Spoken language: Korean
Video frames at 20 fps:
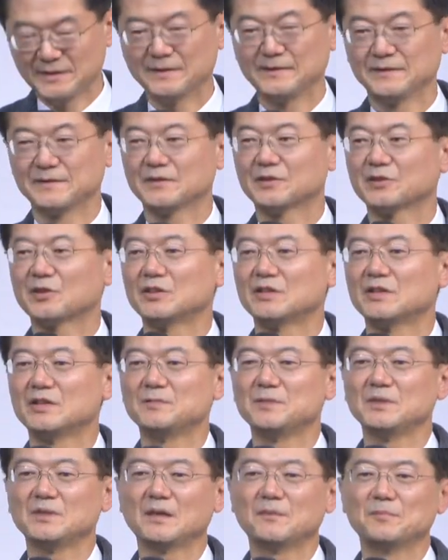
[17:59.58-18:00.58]

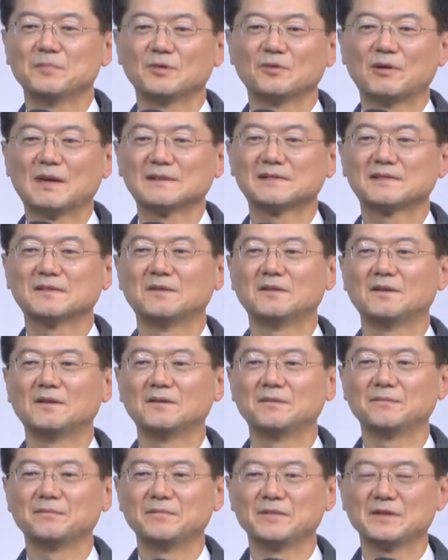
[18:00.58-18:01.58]
선교팀이 한번
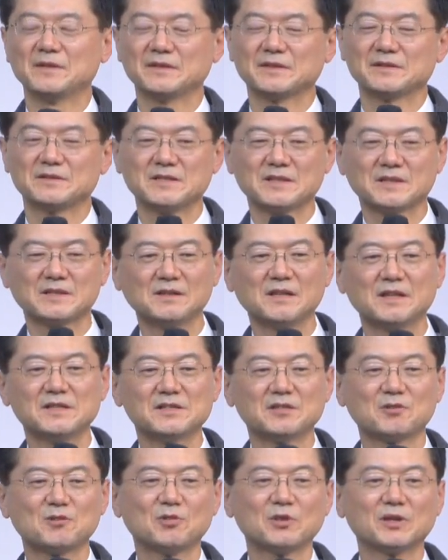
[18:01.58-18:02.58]
와서
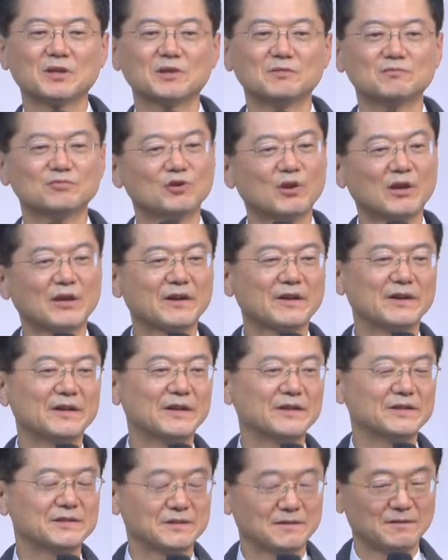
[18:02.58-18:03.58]
클래식 공연을
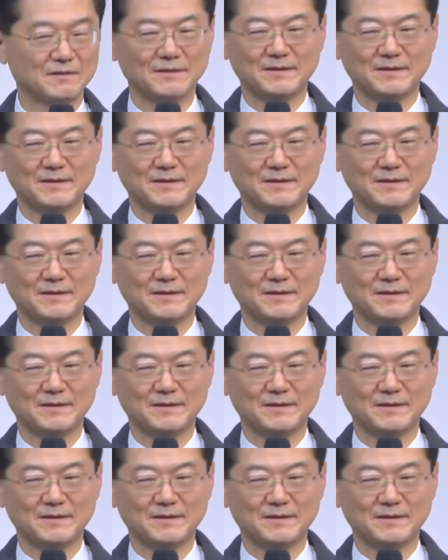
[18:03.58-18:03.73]
문화회관에서